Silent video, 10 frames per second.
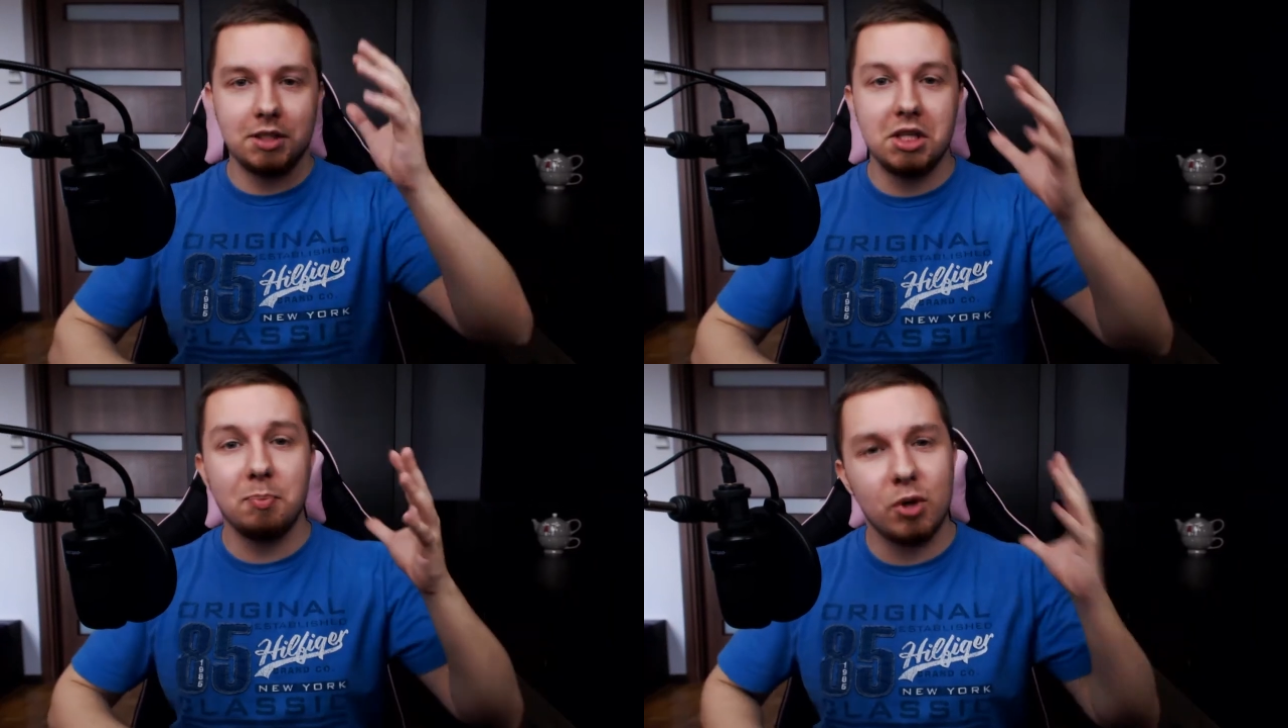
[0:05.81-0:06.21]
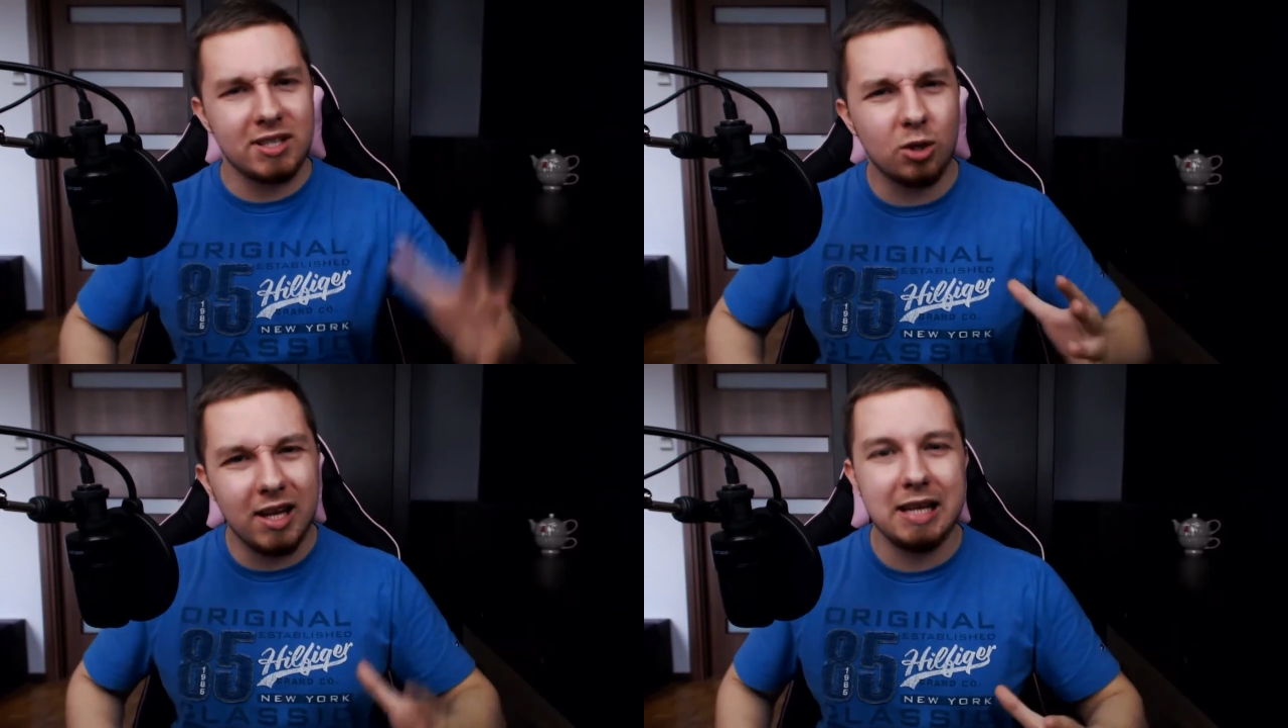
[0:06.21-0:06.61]
Dzisiaj po
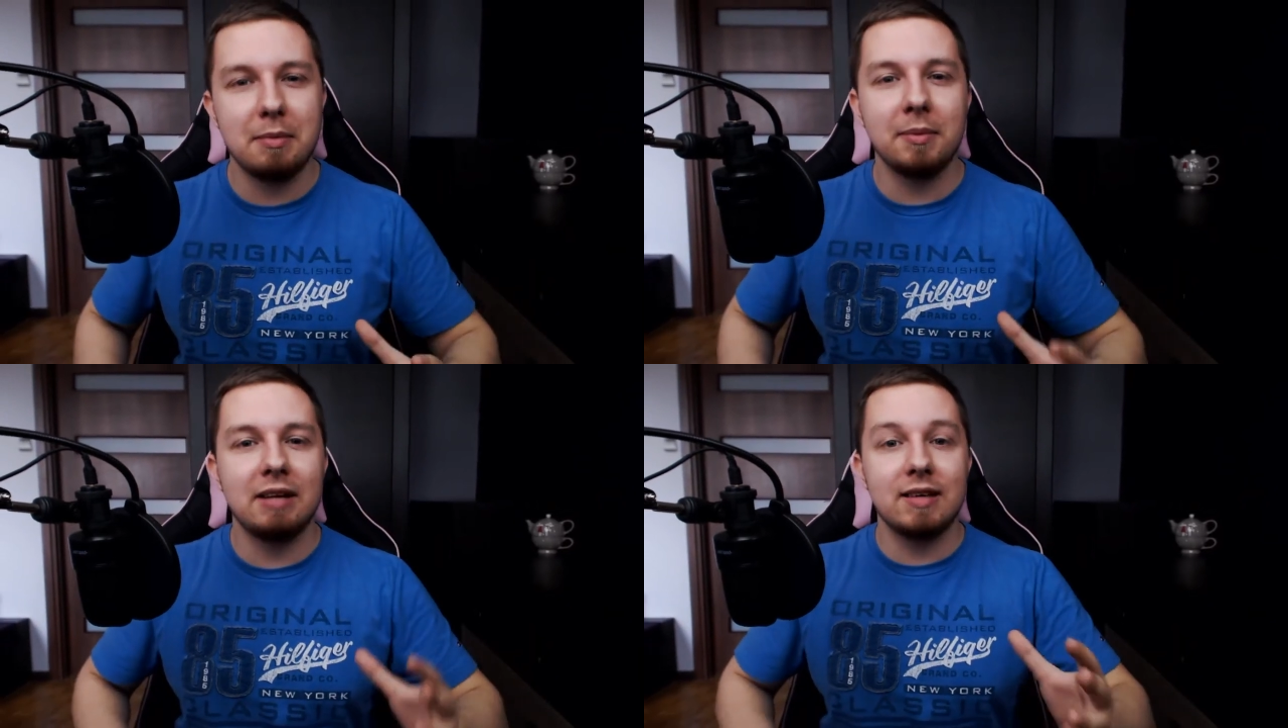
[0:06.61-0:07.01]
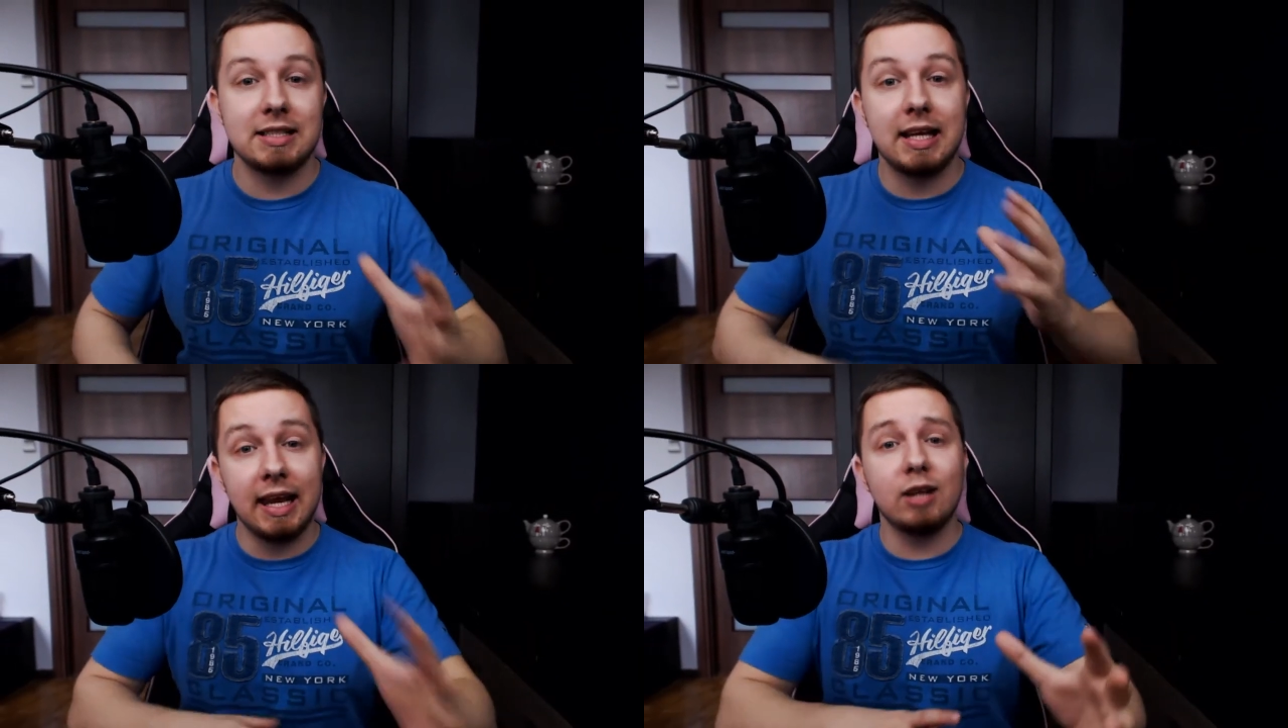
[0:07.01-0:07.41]
raz kolejny mam dla
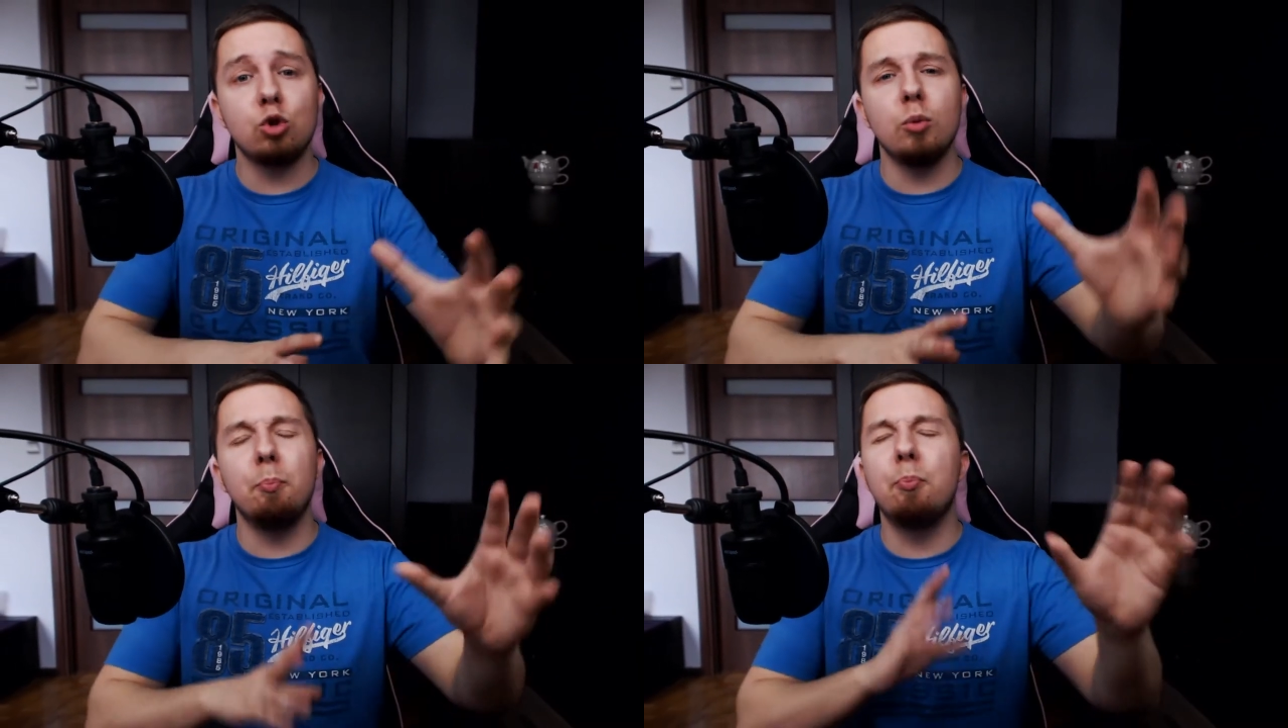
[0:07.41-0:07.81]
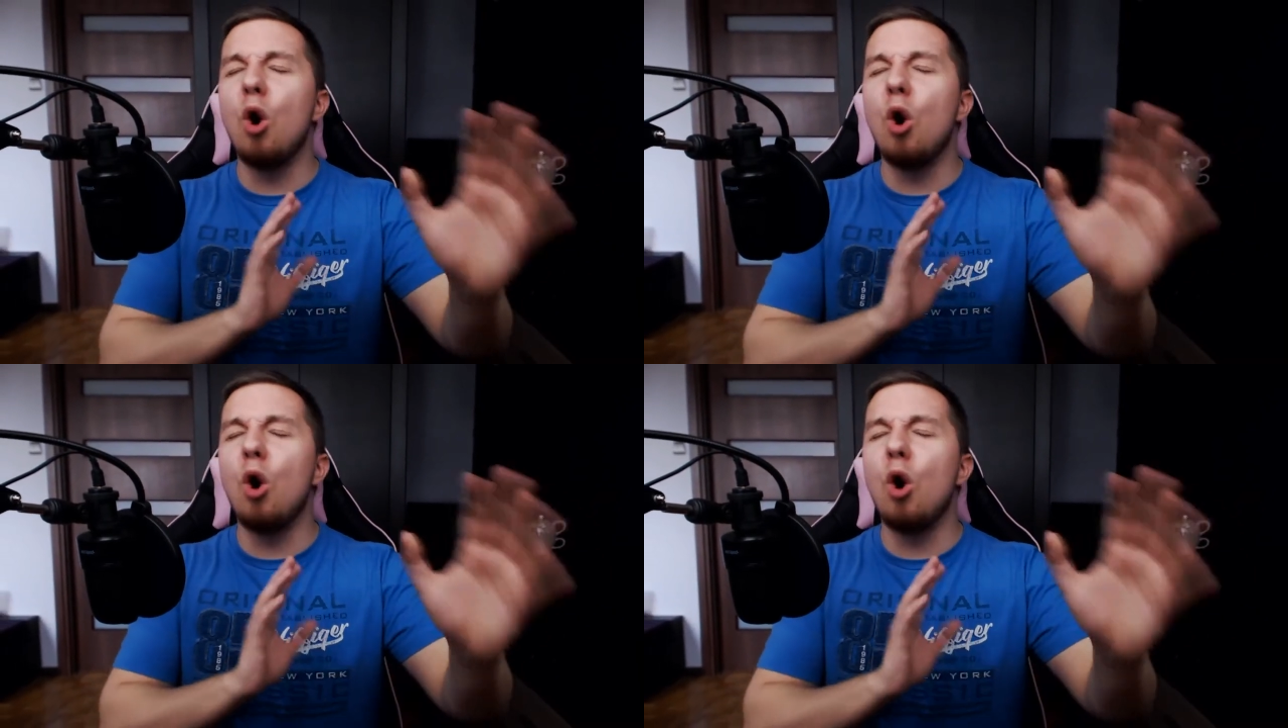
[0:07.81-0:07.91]
was grę, którą